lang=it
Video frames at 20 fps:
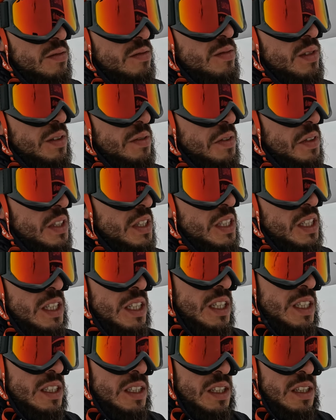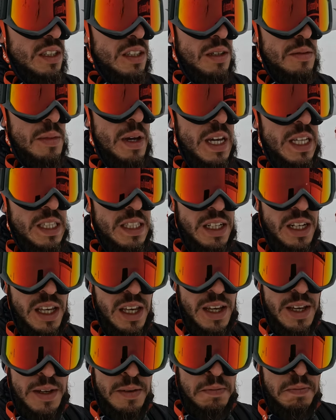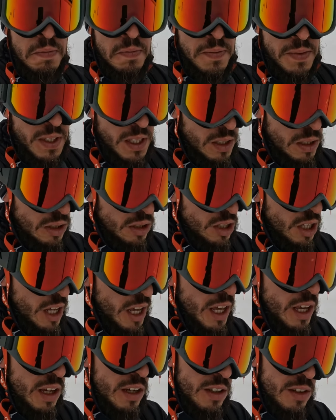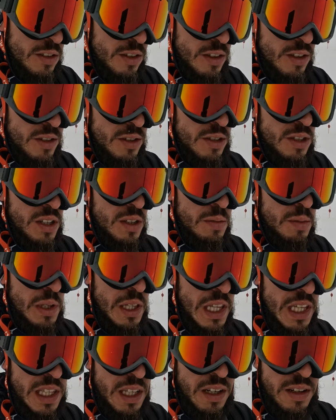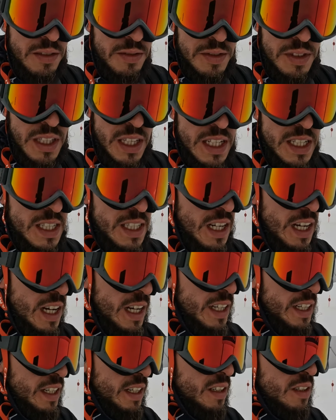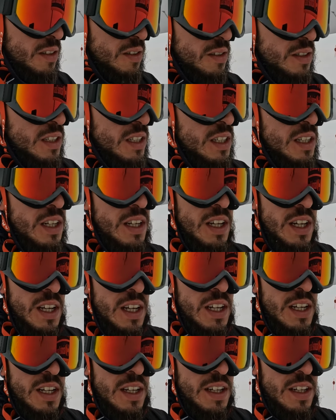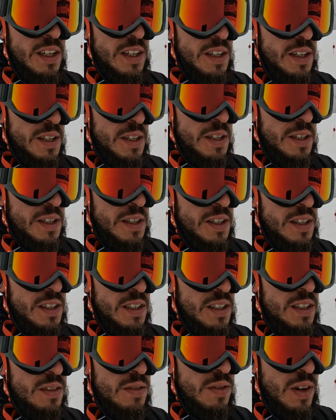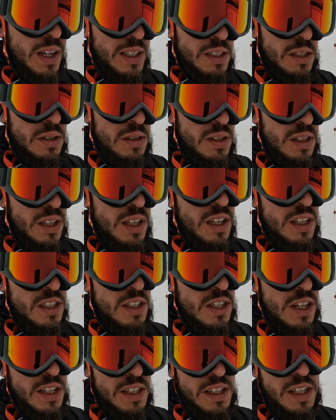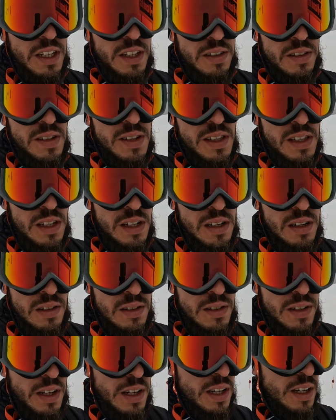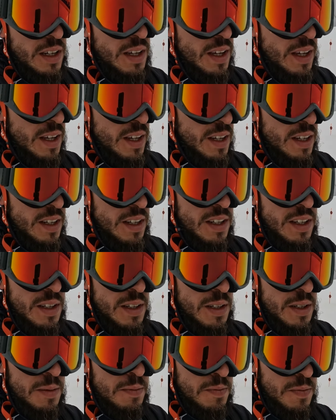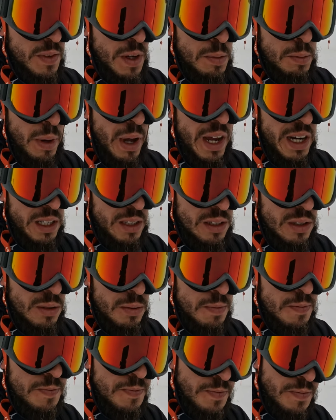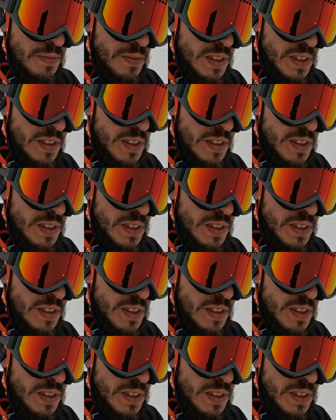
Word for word: una ventina, 30 metri Così, così, prendete confidenza anche con eh, il fatto di scendere con il tallone eh, aperto